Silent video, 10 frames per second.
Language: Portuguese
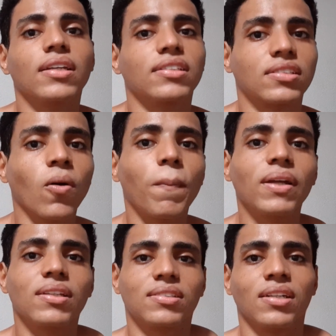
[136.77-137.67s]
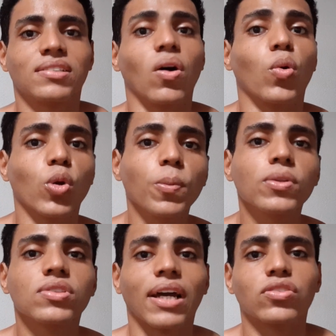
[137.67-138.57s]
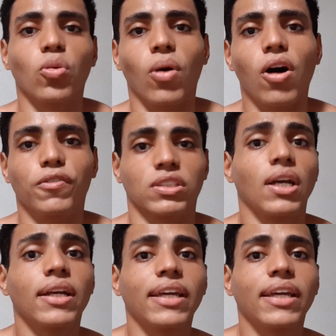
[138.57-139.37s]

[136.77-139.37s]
que são pertencentes ao grupo dos ectomorfos